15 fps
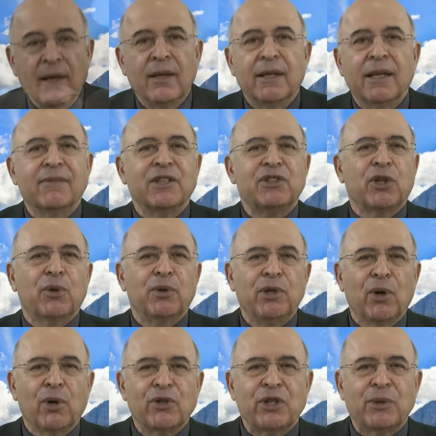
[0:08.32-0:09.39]
Nel Vangelo
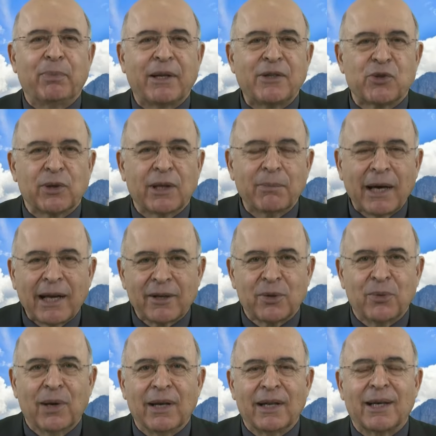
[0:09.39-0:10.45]
di oggi preso da
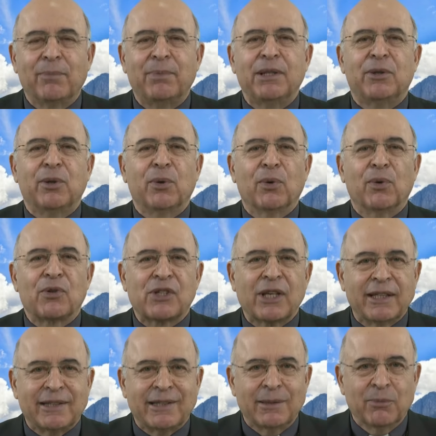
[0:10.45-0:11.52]
Marco al capitolo
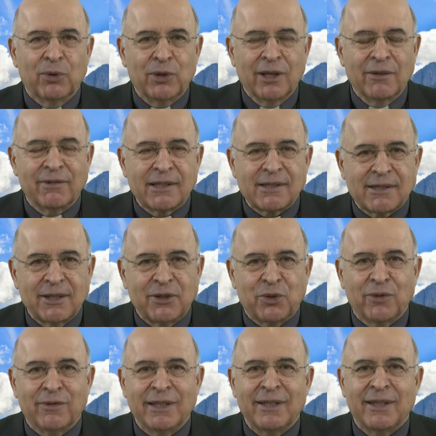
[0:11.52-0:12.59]
settimo dal
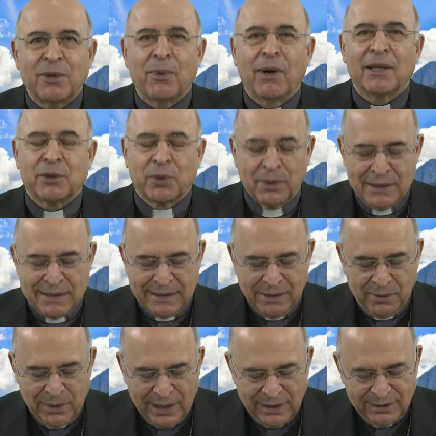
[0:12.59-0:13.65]
versetto 24 e
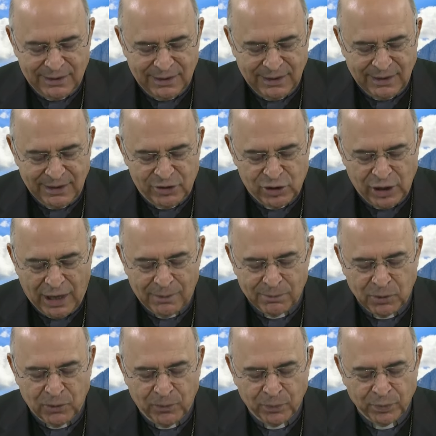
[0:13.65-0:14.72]
seguenti
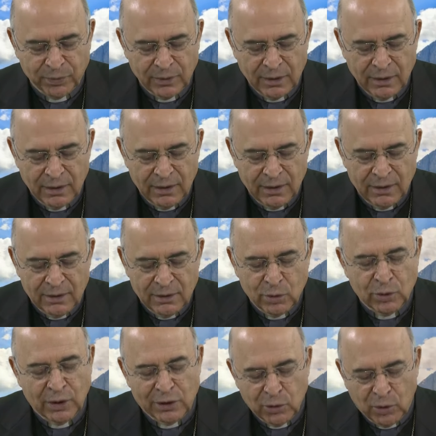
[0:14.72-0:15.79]
leggiamo Una